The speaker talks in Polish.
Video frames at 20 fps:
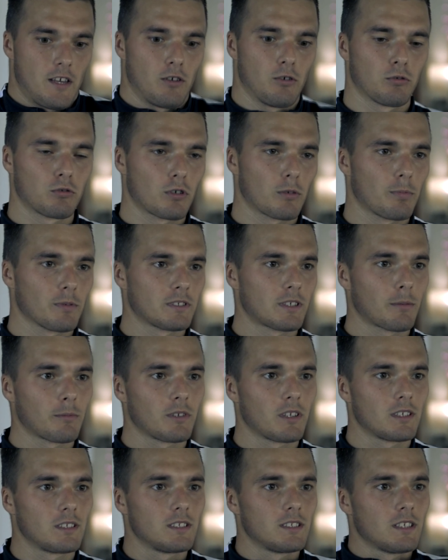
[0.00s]
jutro
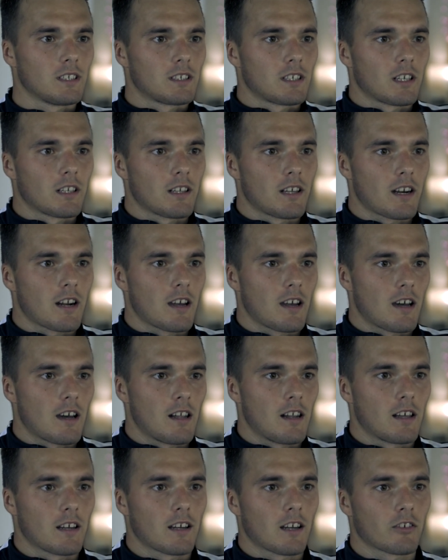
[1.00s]
poznamy decyzję trenera,
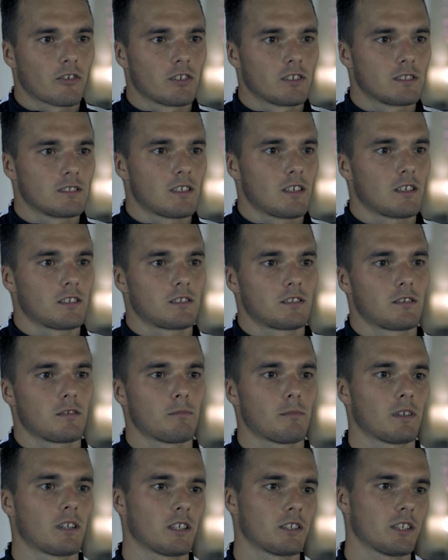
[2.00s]
ale każdy z
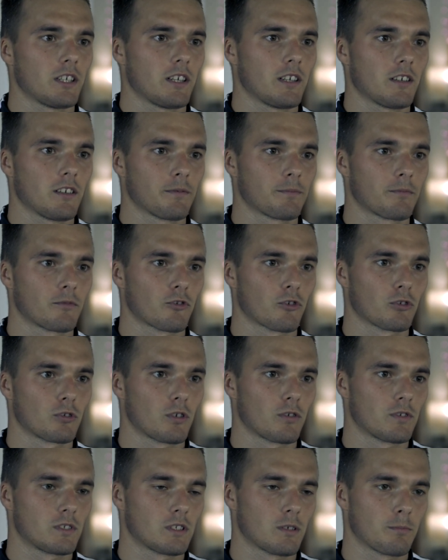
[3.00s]
nas ma nadzieję, że
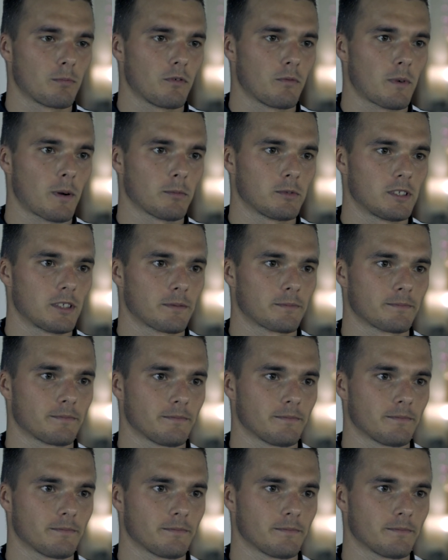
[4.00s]
jutro wystąpi w bramce.